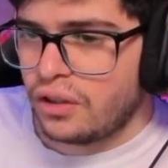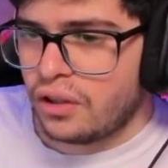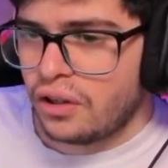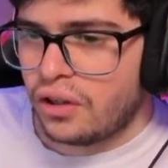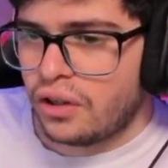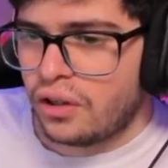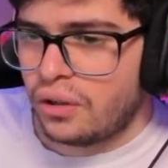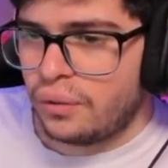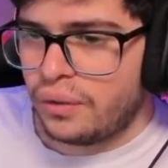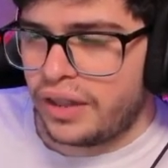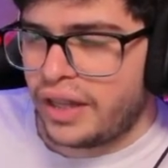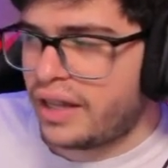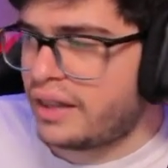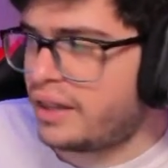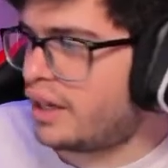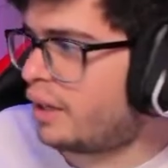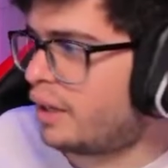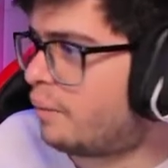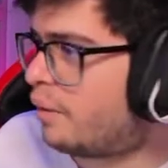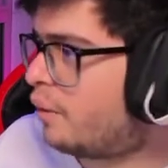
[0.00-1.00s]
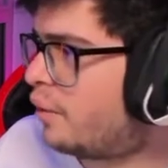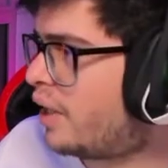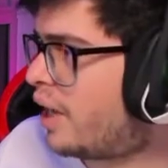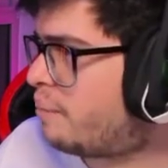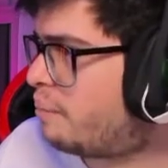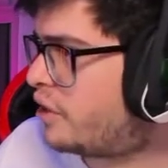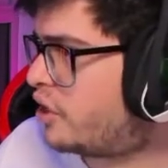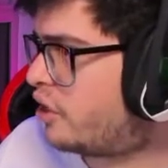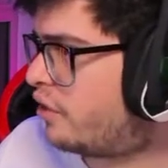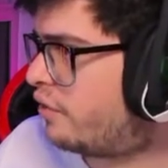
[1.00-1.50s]
Olvídate que me voy a
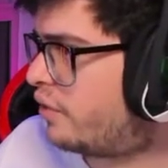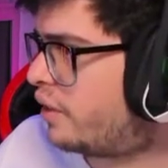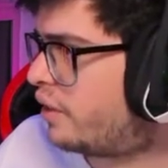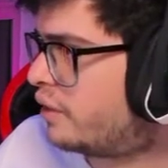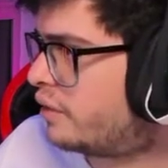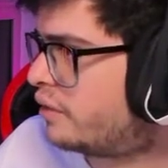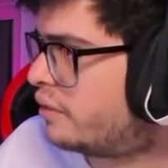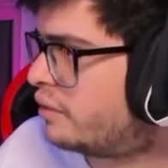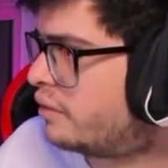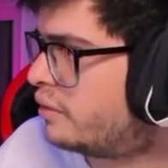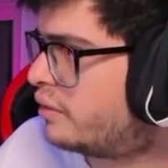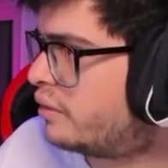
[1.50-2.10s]
pillofón.